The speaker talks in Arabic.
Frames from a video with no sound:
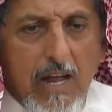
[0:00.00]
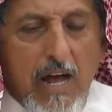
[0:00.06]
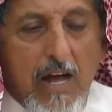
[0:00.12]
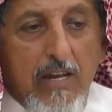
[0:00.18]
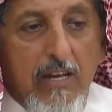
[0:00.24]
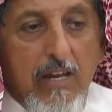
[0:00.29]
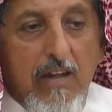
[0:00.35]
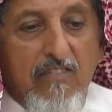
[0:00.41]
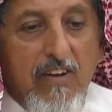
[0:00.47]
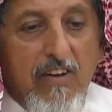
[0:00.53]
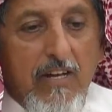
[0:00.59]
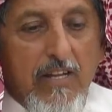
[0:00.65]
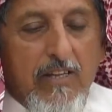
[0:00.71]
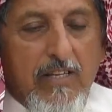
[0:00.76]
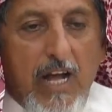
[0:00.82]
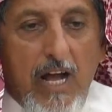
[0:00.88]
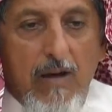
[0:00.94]
لأن
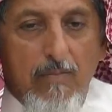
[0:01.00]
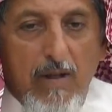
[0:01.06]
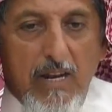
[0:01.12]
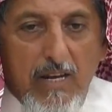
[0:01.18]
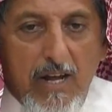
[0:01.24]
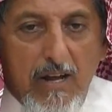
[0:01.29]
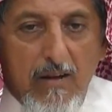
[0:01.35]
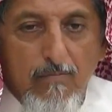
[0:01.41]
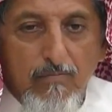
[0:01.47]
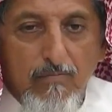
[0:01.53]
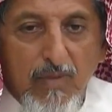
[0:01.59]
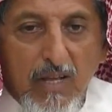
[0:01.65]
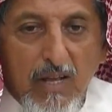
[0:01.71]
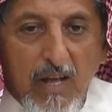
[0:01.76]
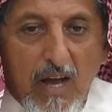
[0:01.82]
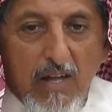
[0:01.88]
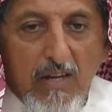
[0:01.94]
فعلا تعاملنا
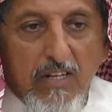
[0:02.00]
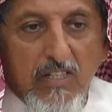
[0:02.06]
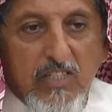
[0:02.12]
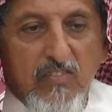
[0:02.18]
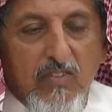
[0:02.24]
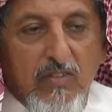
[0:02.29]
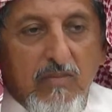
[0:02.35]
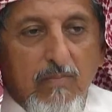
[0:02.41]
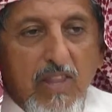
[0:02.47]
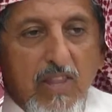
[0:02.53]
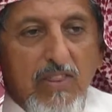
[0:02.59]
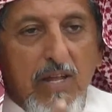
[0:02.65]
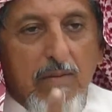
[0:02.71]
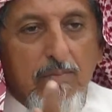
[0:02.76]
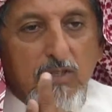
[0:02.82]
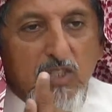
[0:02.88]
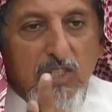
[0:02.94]
أنا شفت
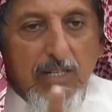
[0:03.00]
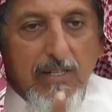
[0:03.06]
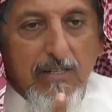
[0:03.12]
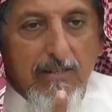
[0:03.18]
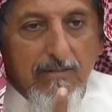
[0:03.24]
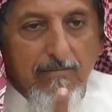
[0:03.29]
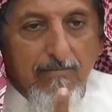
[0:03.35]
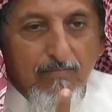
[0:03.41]
منظر بسيط